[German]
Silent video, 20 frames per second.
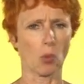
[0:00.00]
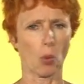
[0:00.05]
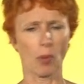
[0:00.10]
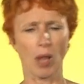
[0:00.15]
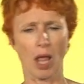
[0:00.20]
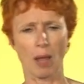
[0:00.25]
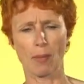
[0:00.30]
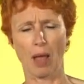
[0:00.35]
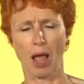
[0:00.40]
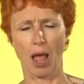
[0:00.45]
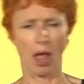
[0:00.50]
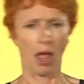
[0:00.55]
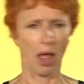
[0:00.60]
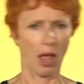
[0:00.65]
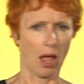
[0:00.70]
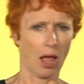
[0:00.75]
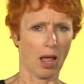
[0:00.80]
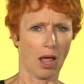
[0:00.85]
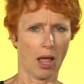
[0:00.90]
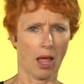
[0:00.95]
Grunde
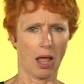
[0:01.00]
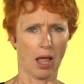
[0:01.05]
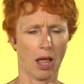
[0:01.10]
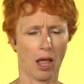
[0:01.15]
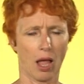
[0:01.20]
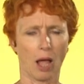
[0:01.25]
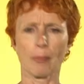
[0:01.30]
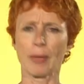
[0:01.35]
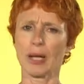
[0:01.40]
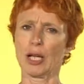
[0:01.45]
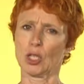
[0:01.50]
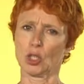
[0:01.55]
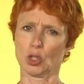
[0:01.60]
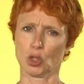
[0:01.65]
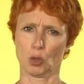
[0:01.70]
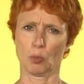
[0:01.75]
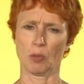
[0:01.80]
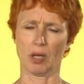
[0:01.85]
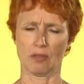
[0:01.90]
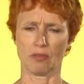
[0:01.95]
ist es jetzt
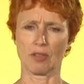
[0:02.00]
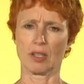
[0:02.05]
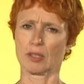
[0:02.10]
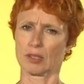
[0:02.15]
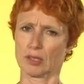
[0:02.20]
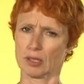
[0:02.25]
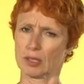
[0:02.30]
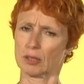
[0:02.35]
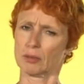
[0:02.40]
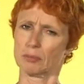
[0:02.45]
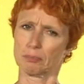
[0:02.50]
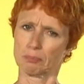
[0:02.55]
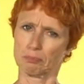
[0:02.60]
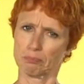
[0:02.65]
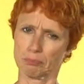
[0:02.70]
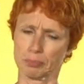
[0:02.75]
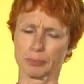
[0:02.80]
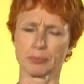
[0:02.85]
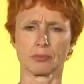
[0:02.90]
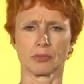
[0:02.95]
gesetzt und zwar
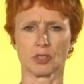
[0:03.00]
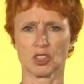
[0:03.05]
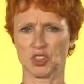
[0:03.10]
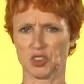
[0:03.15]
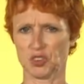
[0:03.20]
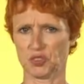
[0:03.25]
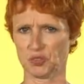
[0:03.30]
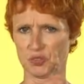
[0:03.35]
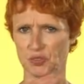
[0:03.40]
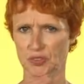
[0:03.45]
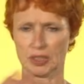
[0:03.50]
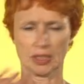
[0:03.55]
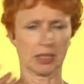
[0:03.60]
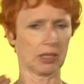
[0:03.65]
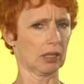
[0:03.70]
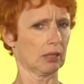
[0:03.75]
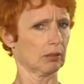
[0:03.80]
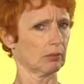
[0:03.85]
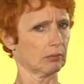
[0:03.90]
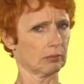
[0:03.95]
quer
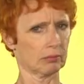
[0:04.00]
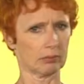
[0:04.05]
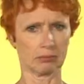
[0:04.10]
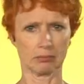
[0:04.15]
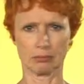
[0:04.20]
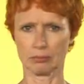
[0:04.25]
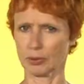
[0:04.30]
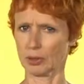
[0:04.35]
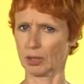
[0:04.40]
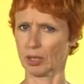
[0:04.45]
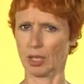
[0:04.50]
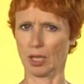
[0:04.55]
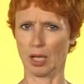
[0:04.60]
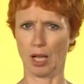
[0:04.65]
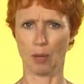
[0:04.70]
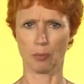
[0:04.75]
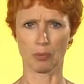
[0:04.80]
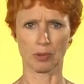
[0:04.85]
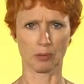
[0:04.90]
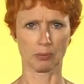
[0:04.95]
durch, die,
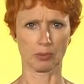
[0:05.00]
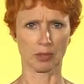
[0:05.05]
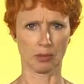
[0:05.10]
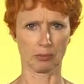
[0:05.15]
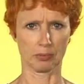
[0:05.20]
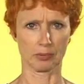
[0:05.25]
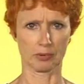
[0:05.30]
äh, durch alle